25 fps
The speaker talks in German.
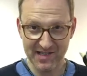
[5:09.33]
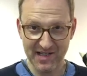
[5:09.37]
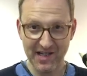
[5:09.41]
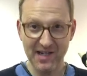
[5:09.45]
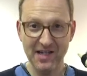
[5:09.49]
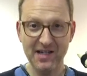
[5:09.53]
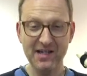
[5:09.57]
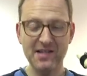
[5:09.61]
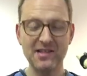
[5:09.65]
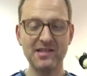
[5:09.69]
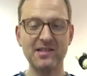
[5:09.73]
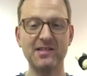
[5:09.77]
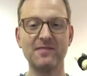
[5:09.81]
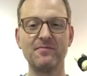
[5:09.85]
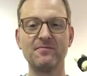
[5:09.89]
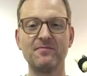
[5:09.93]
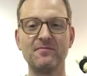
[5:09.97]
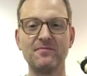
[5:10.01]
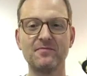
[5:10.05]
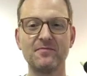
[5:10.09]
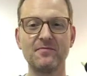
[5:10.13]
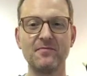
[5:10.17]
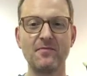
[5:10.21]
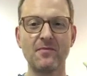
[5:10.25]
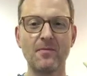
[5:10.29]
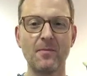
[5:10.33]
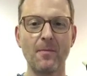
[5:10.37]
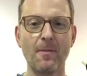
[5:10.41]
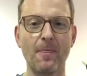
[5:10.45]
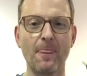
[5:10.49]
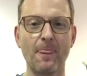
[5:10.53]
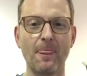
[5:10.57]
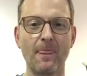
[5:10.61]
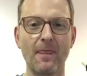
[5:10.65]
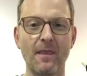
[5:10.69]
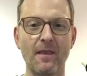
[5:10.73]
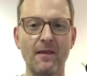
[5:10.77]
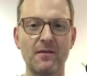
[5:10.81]
heißt.
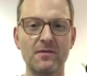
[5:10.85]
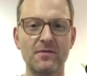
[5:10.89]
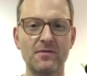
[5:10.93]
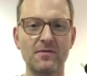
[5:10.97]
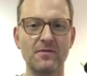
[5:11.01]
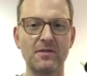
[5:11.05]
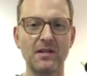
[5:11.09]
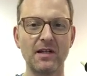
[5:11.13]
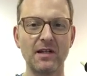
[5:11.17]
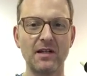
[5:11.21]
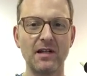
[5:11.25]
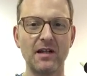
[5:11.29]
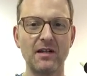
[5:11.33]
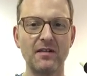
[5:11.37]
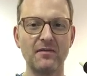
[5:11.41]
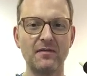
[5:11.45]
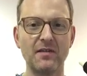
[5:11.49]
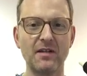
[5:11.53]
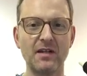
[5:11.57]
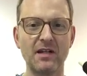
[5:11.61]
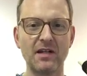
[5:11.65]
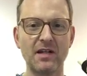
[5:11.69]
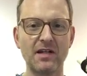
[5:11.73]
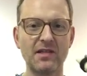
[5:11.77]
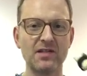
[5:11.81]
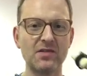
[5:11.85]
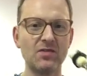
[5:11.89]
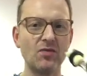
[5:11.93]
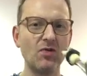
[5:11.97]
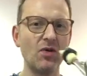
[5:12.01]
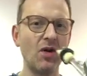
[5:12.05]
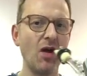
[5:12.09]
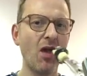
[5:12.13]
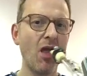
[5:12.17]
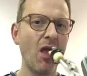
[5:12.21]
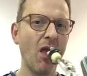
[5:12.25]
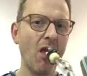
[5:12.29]
Also der kleine Finger dazu.